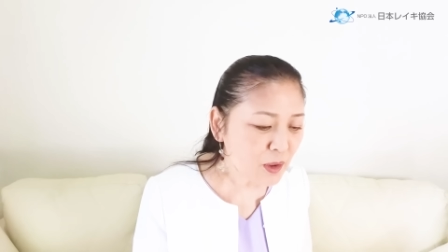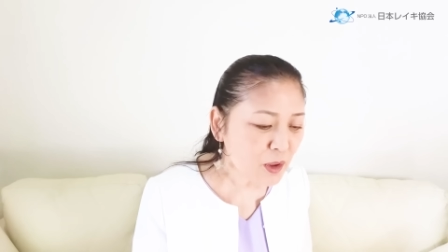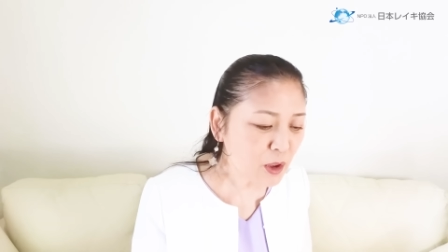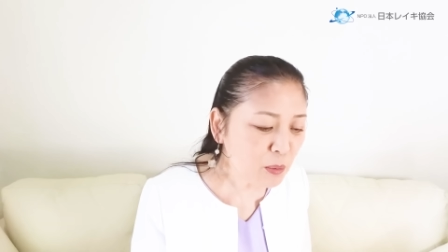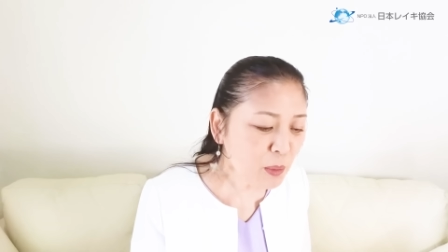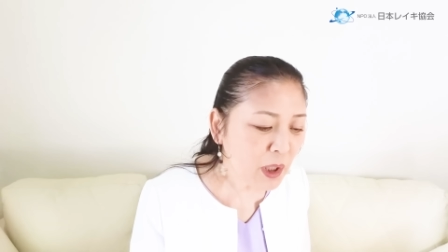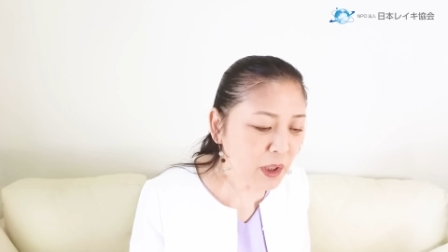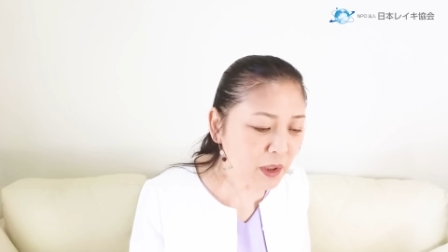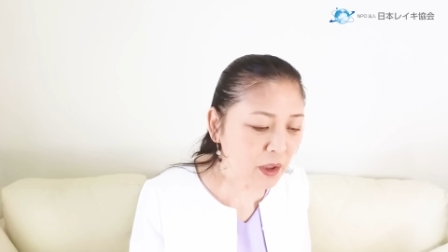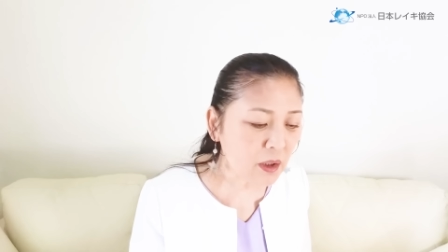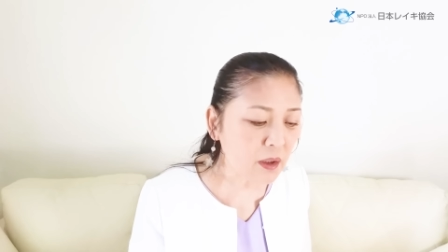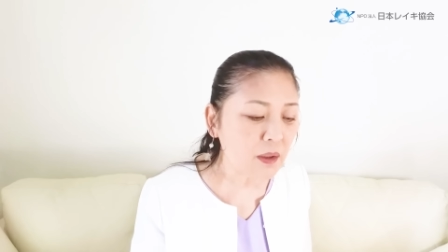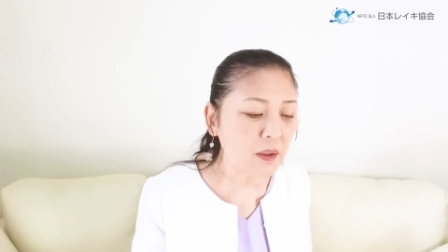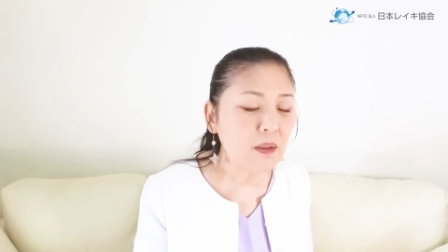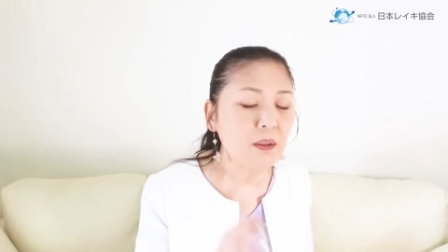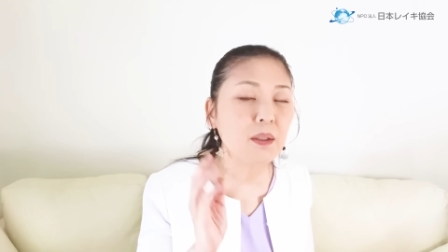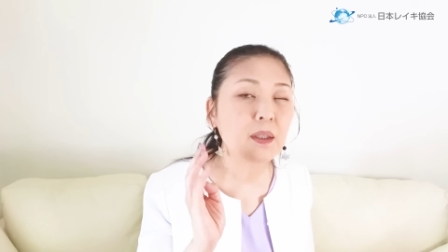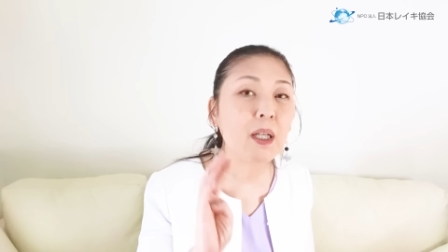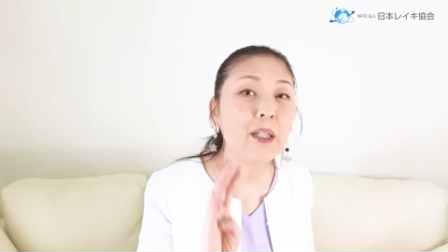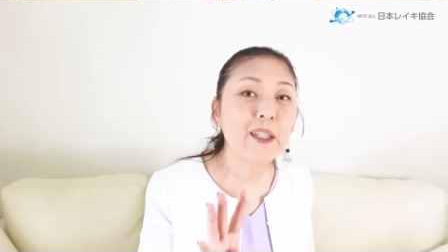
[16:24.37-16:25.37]
つまり、
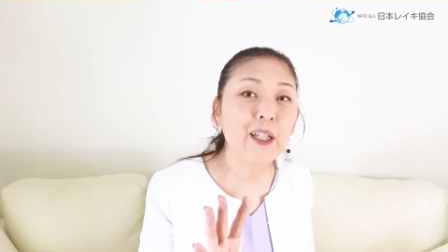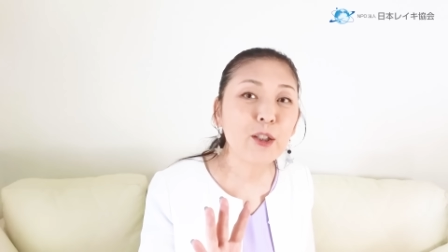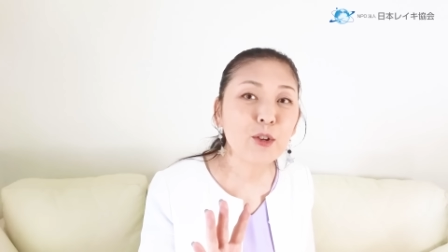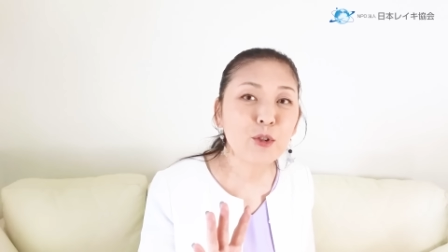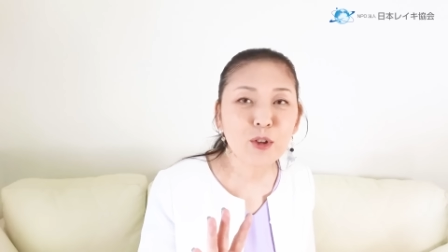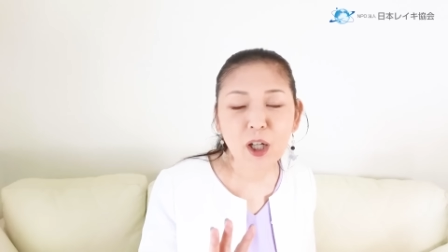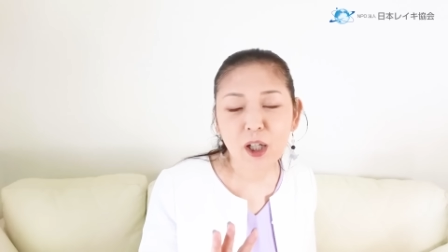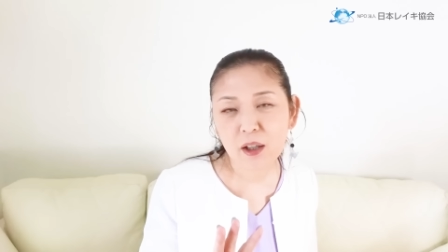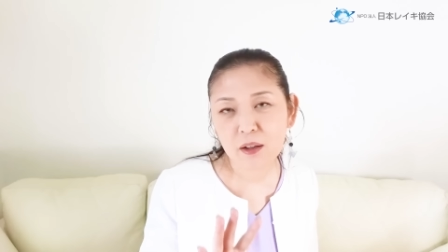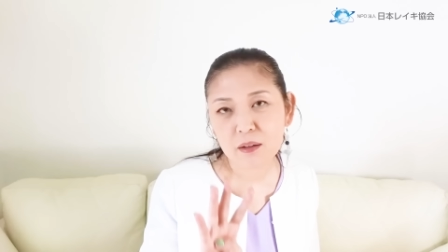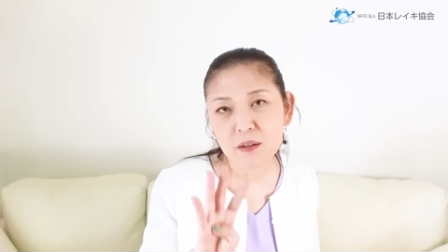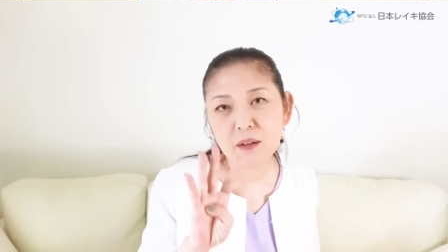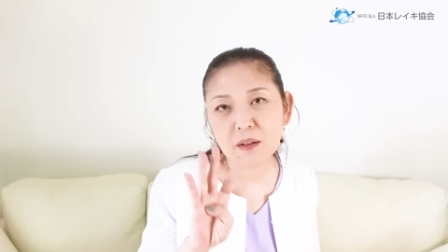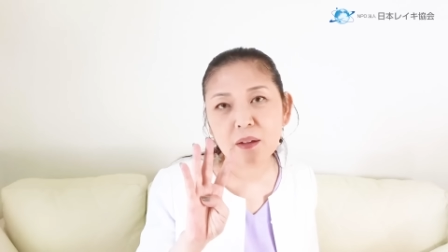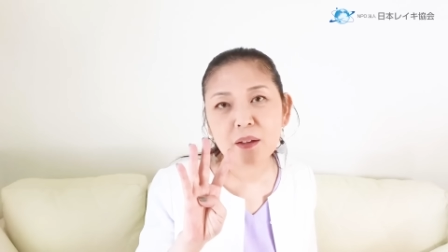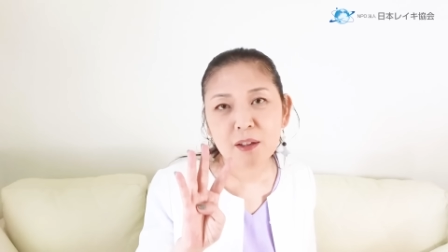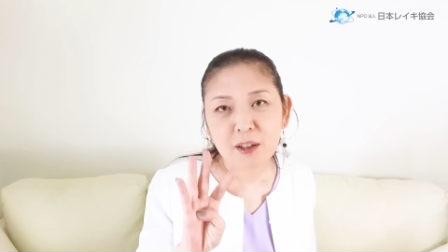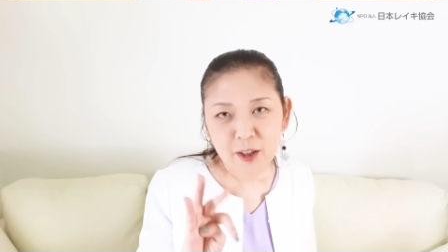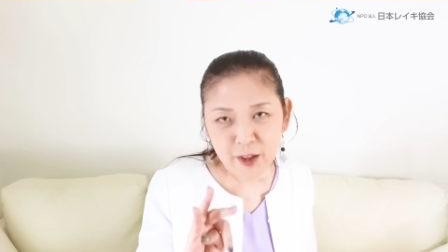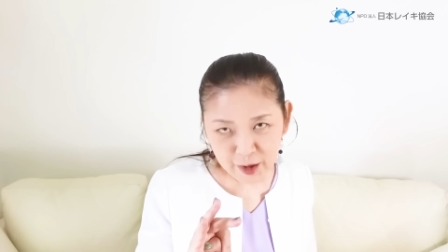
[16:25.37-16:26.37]
罪悪感、
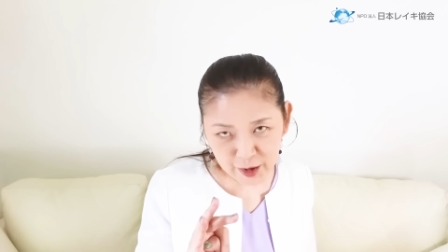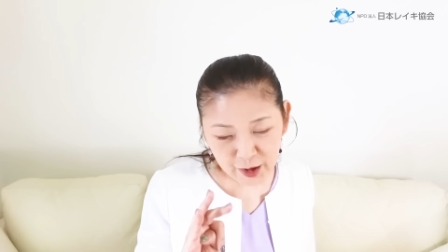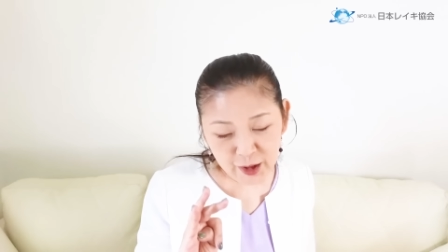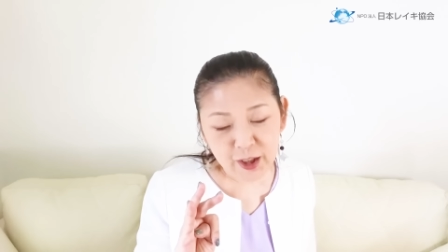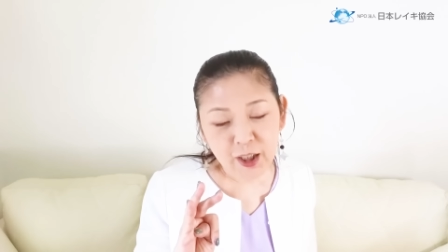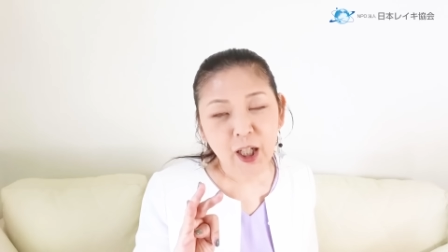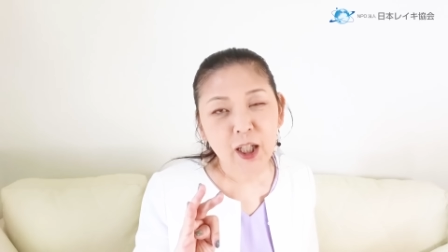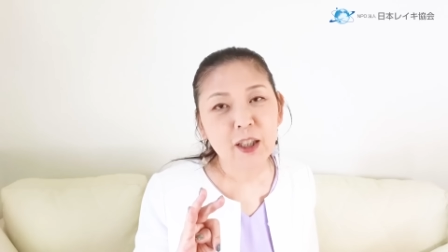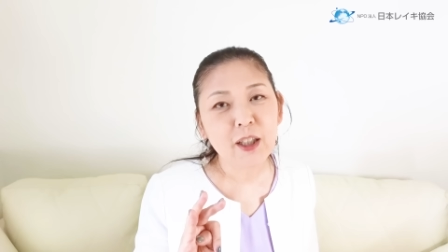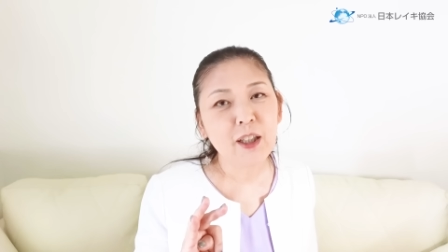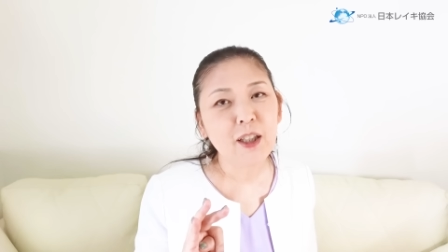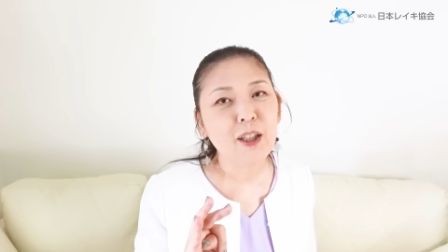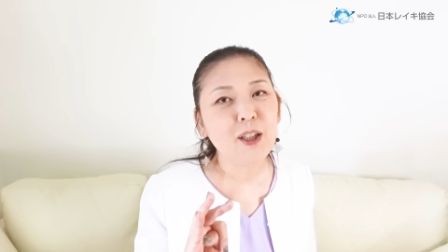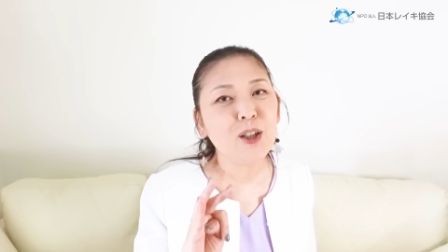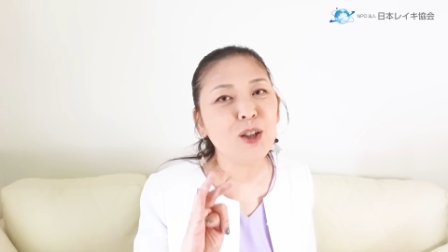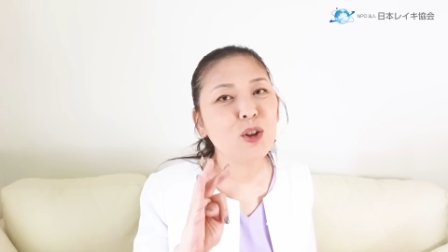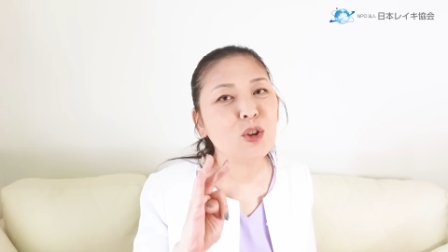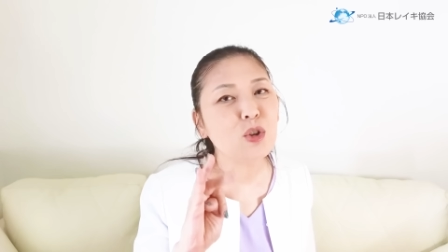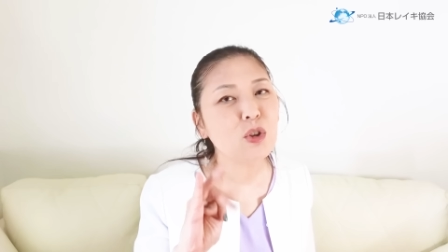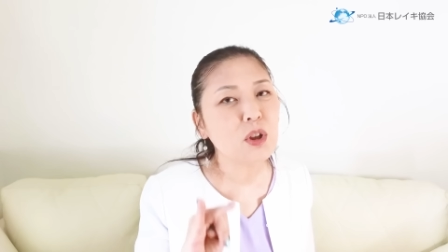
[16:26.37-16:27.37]
怒
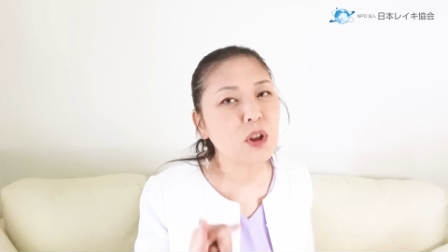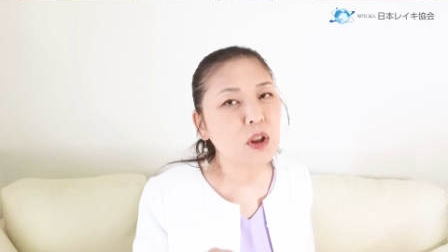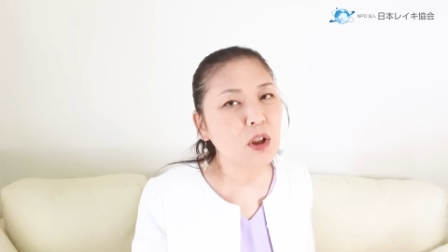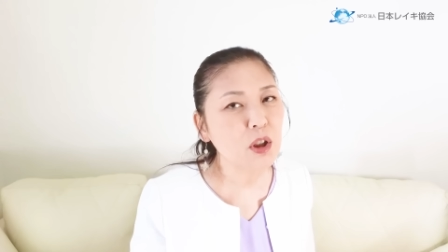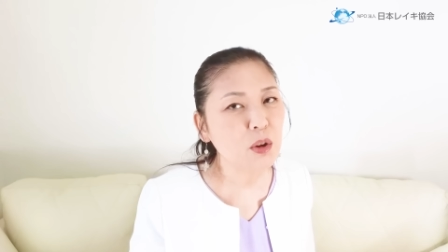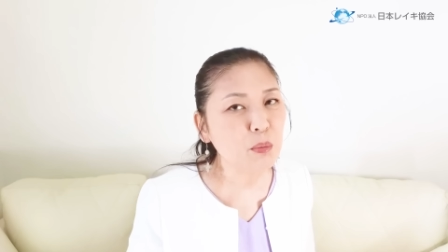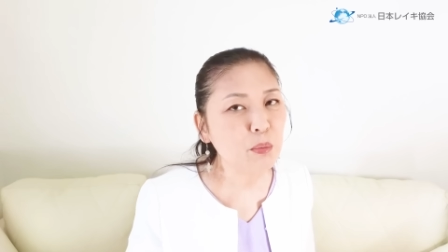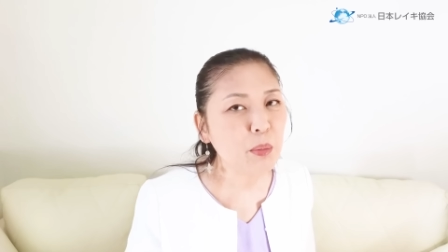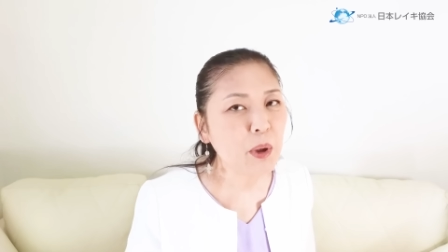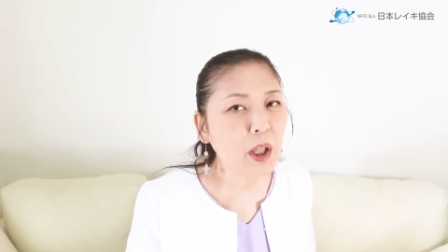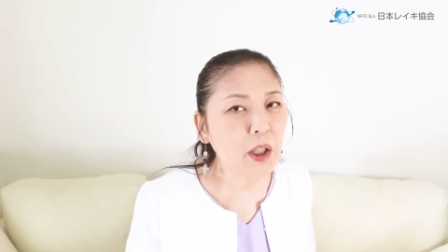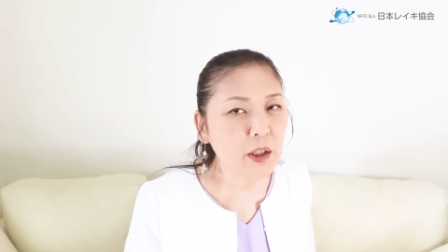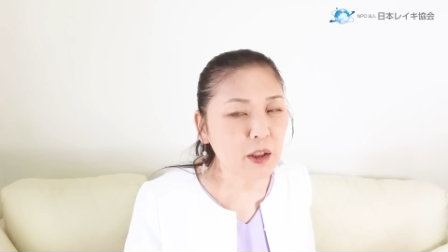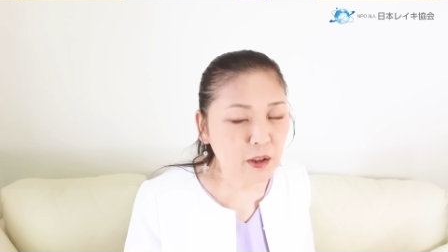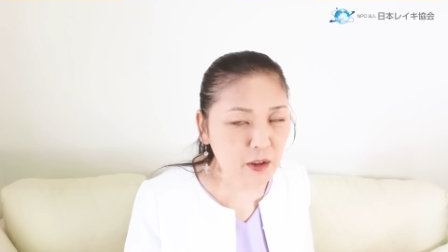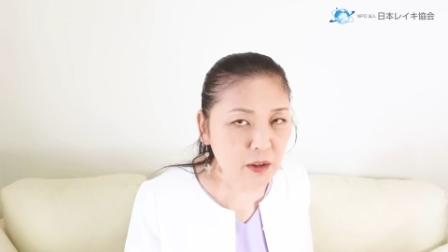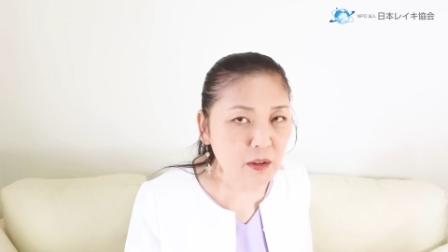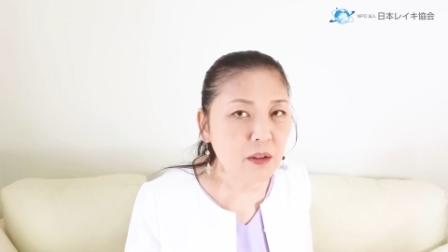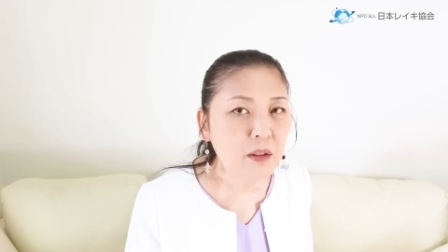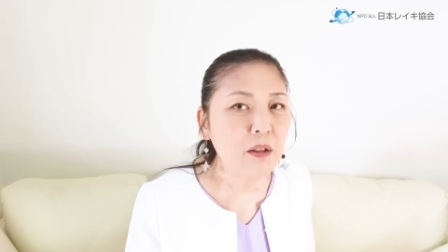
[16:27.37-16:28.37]
り、そして心
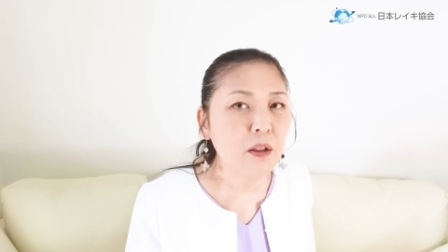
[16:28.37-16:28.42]
配、